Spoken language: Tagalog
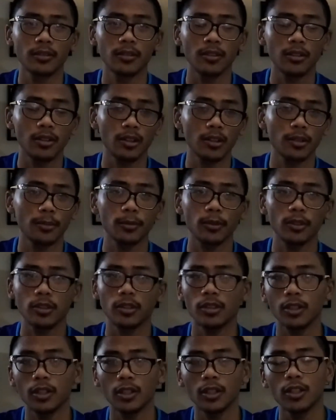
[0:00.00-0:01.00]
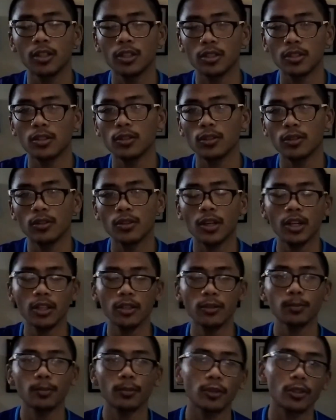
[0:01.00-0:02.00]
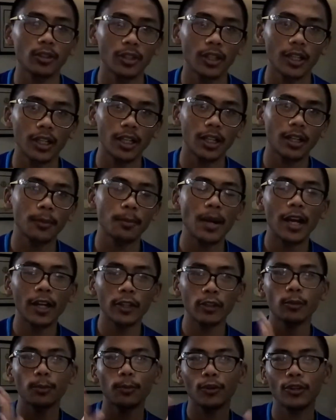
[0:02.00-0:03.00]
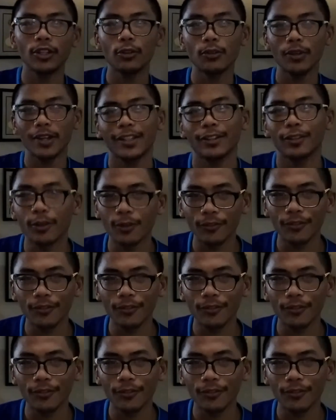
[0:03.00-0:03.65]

Okay po. So, ngayon po, uh, bakit ko po ginawa itong